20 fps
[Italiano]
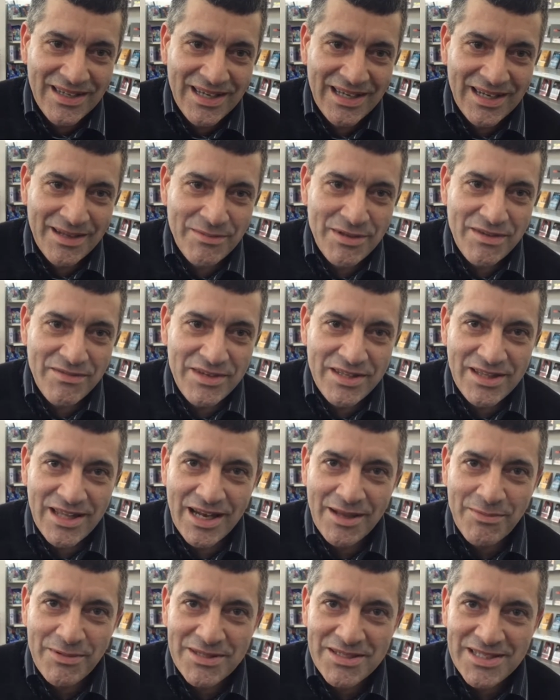e la mia vita
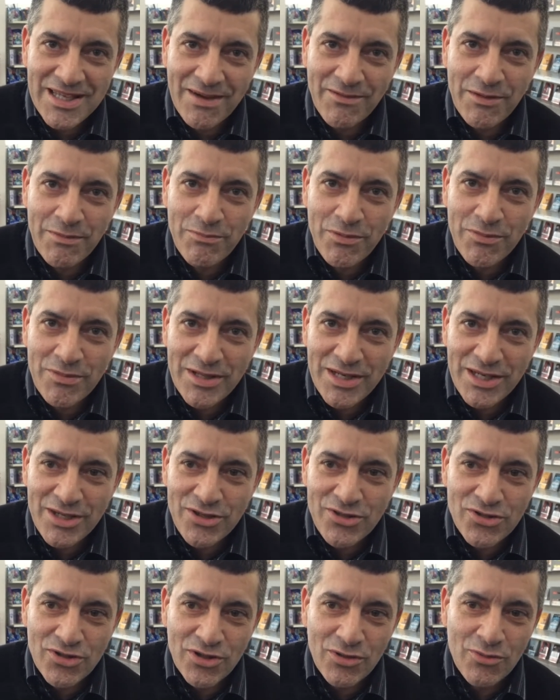la passavo il
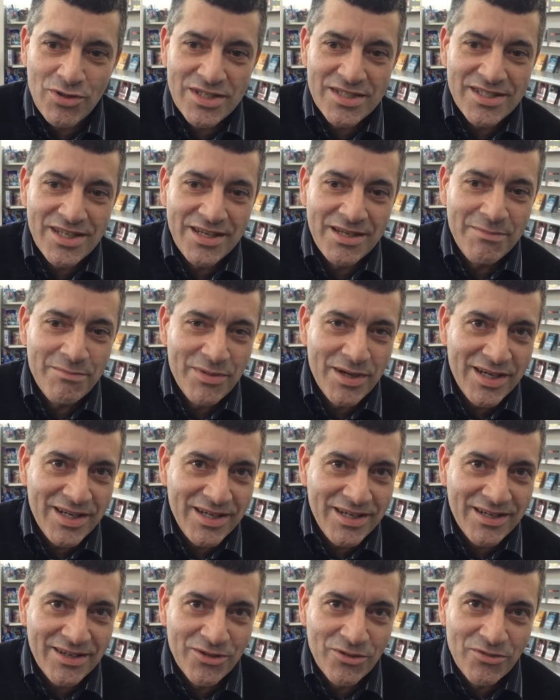pomeriggio in questa
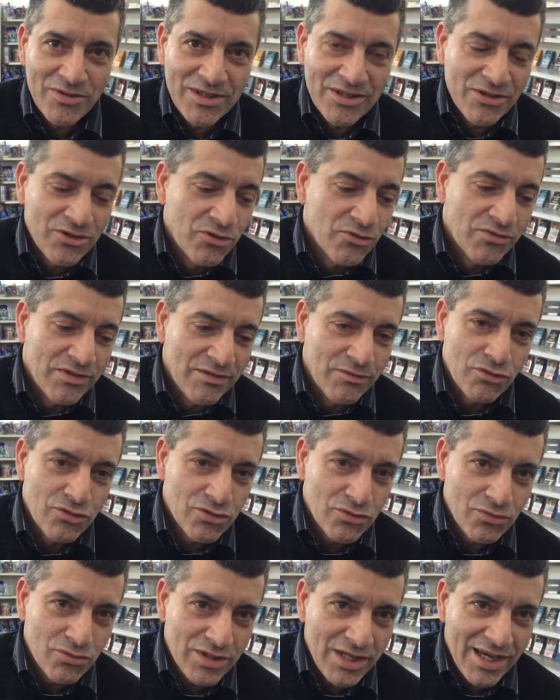libreria dove dovevo
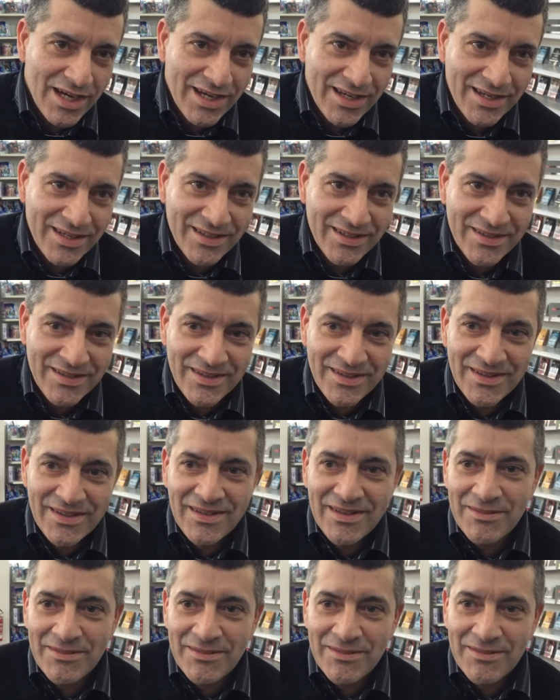studiare